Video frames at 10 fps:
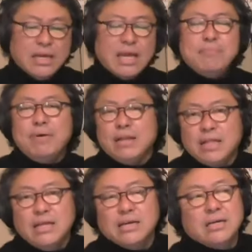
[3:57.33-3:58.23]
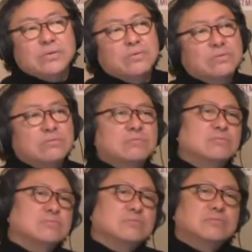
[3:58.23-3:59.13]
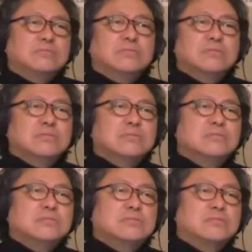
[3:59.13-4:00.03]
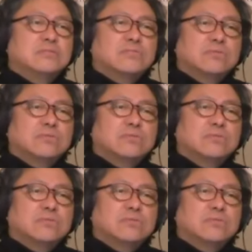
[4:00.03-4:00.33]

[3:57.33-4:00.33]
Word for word: やっぱりね、あのそ